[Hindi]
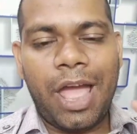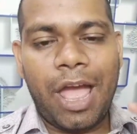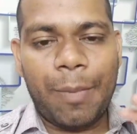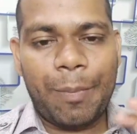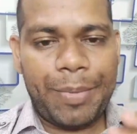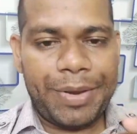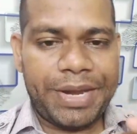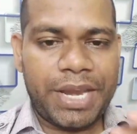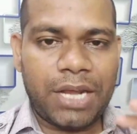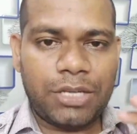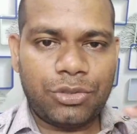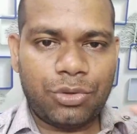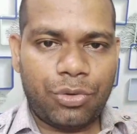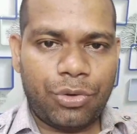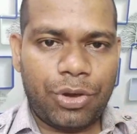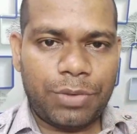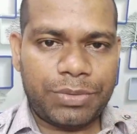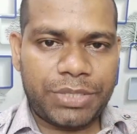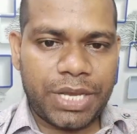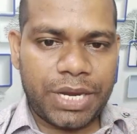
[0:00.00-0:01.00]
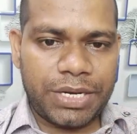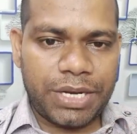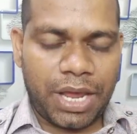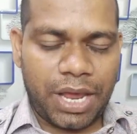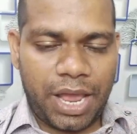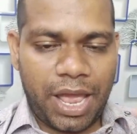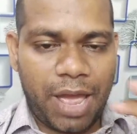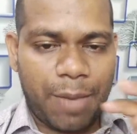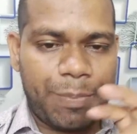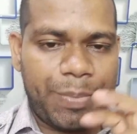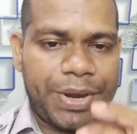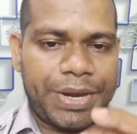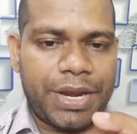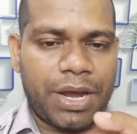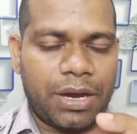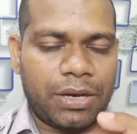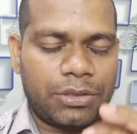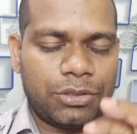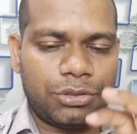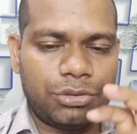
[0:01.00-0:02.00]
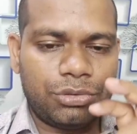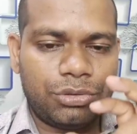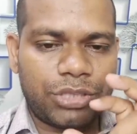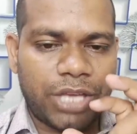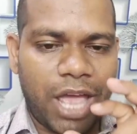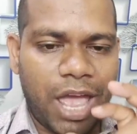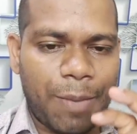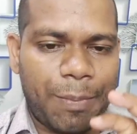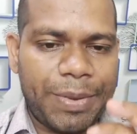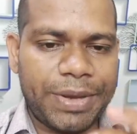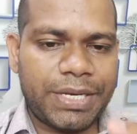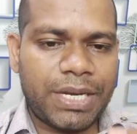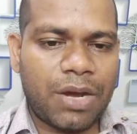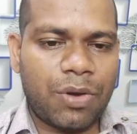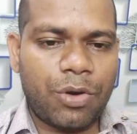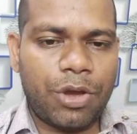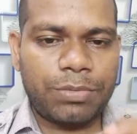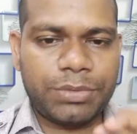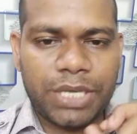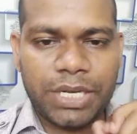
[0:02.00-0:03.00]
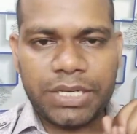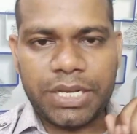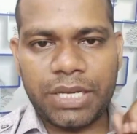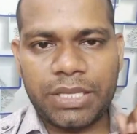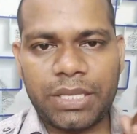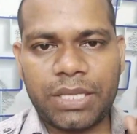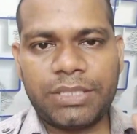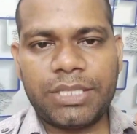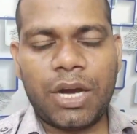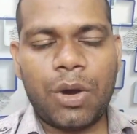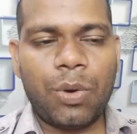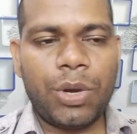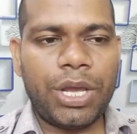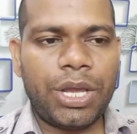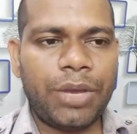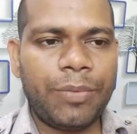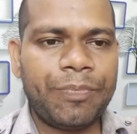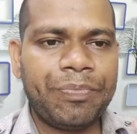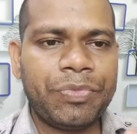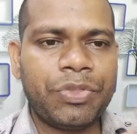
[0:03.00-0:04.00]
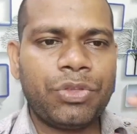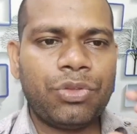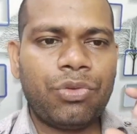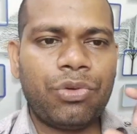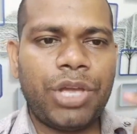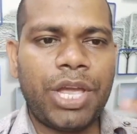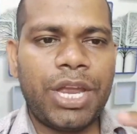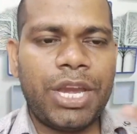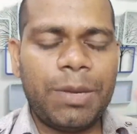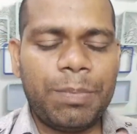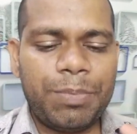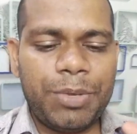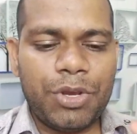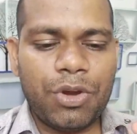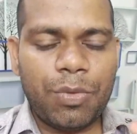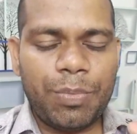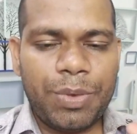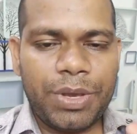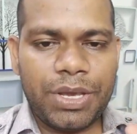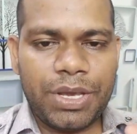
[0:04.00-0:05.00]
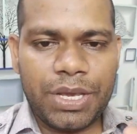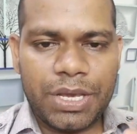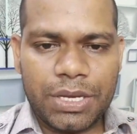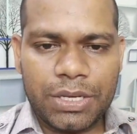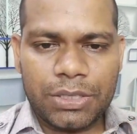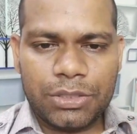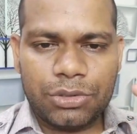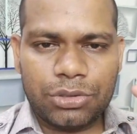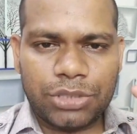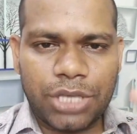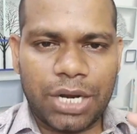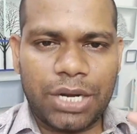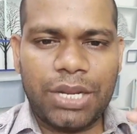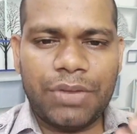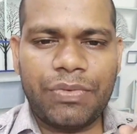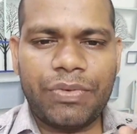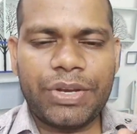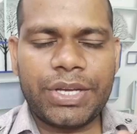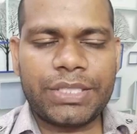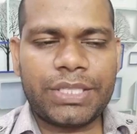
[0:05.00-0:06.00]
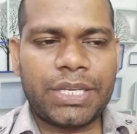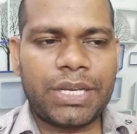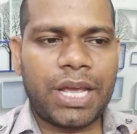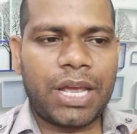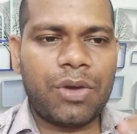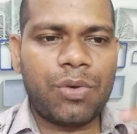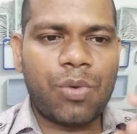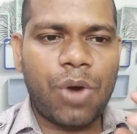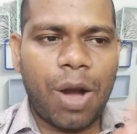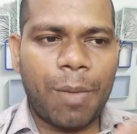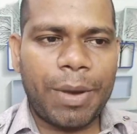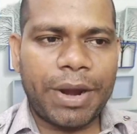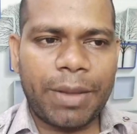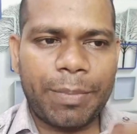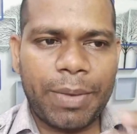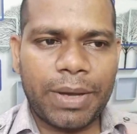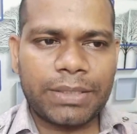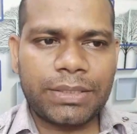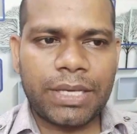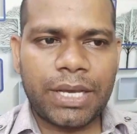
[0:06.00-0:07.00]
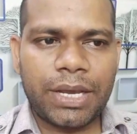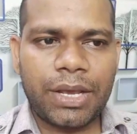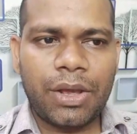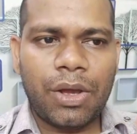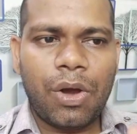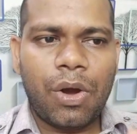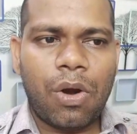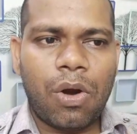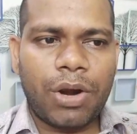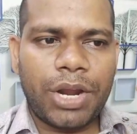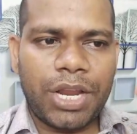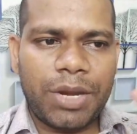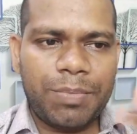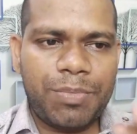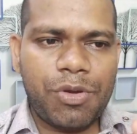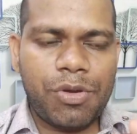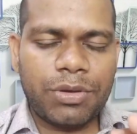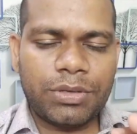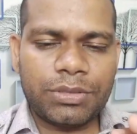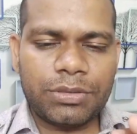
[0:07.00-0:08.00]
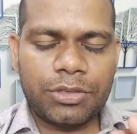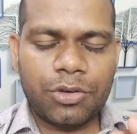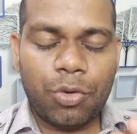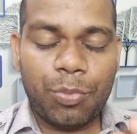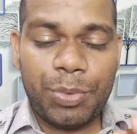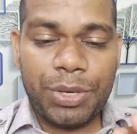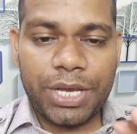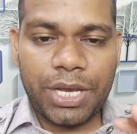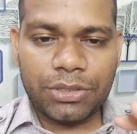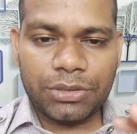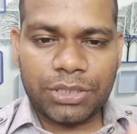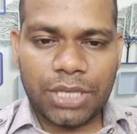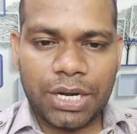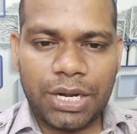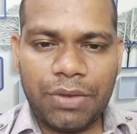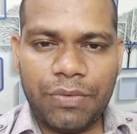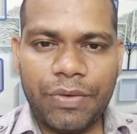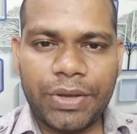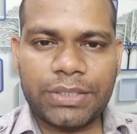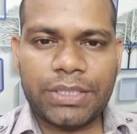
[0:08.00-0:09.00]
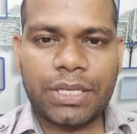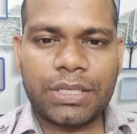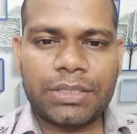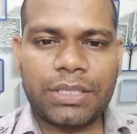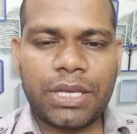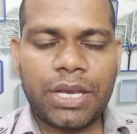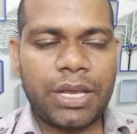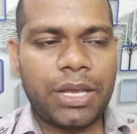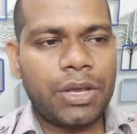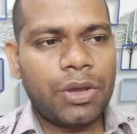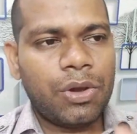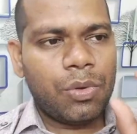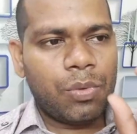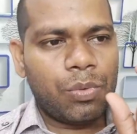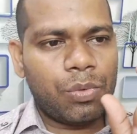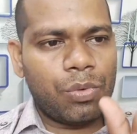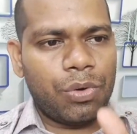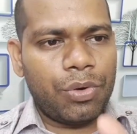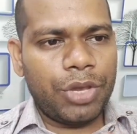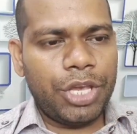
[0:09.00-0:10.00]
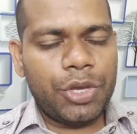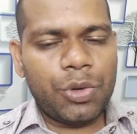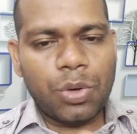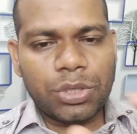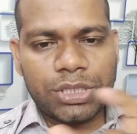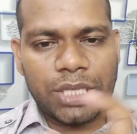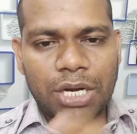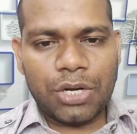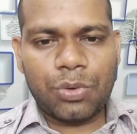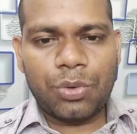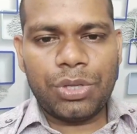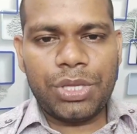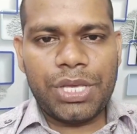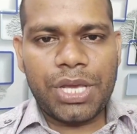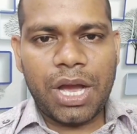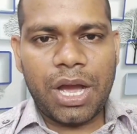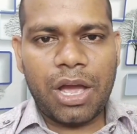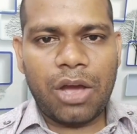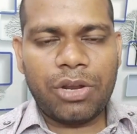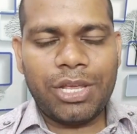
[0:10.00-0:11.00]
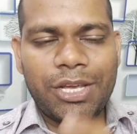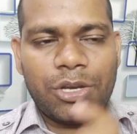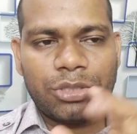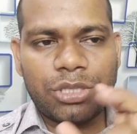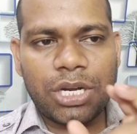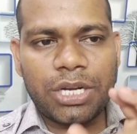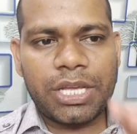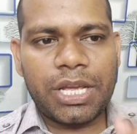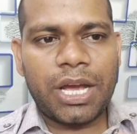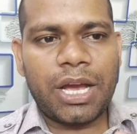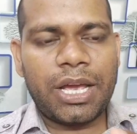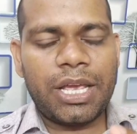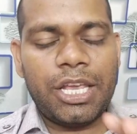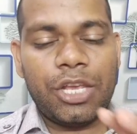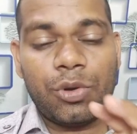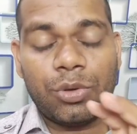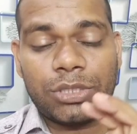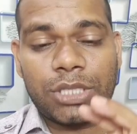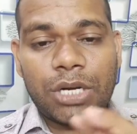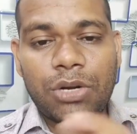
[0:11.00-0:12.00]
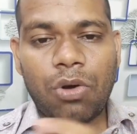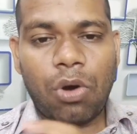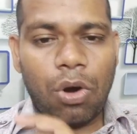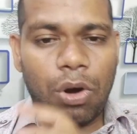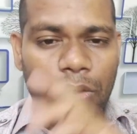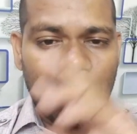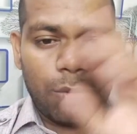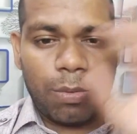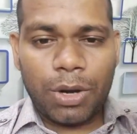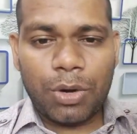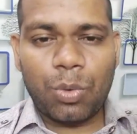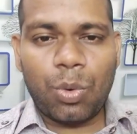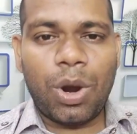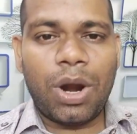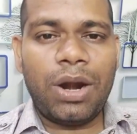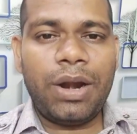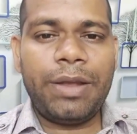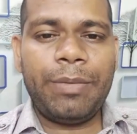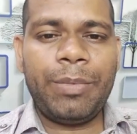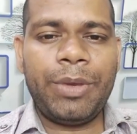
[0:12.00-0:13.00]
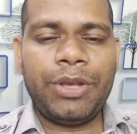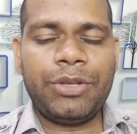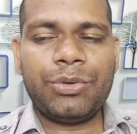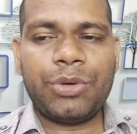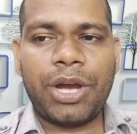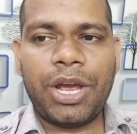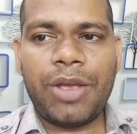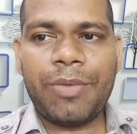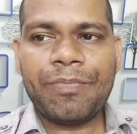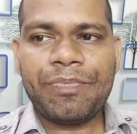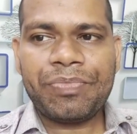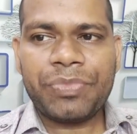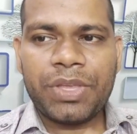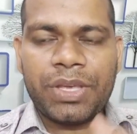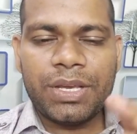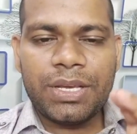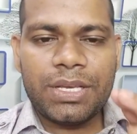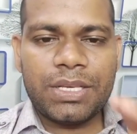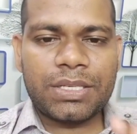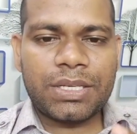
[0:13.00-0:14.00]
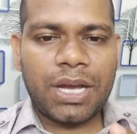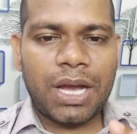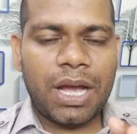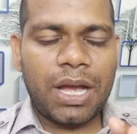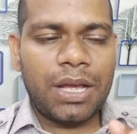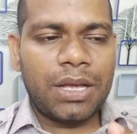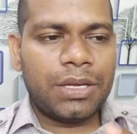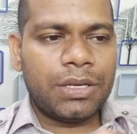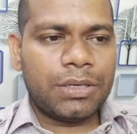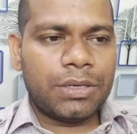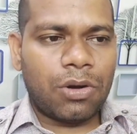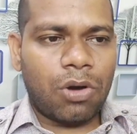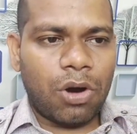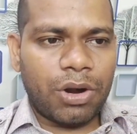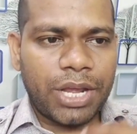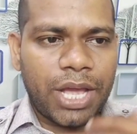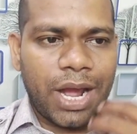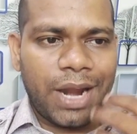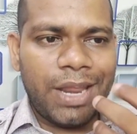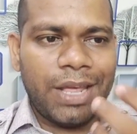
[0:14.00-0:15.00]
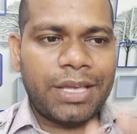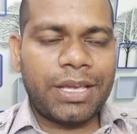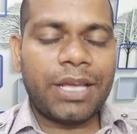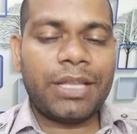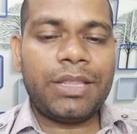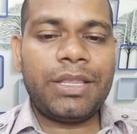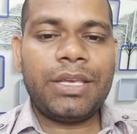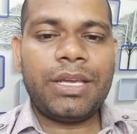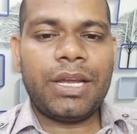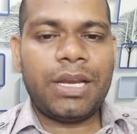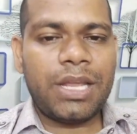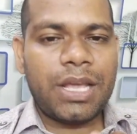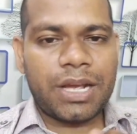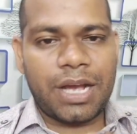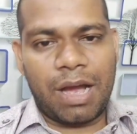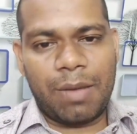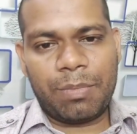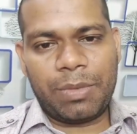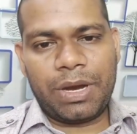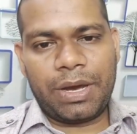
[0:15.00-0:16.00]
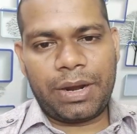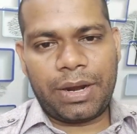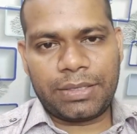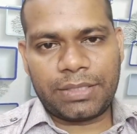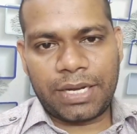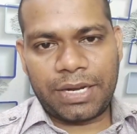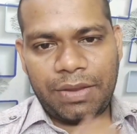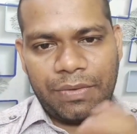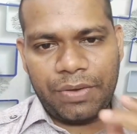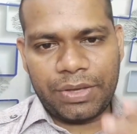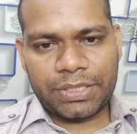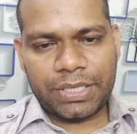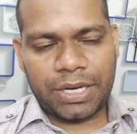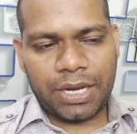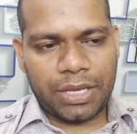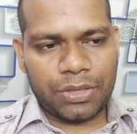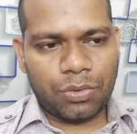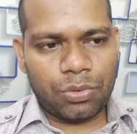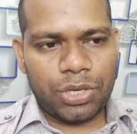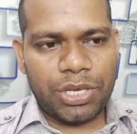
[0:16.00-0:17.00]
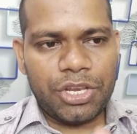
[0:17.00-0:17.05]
एपेडा जो वेबसाइट है एपेडा जो एपेडा वेबसाइट के अंदर जाओगे तो एन जो सर्टिफिकेशन है वो हमारा पास है और एन का जो सर्टिफिकेशन है वो इकोसाट को दिया है और इकोसाट क्या है इकोसाट ऑल ओवर वर्ल्ड में जो है इसका ऑर्गेनिक खेती के लिए काम कर रहा है सर्टिफिकेशन है तो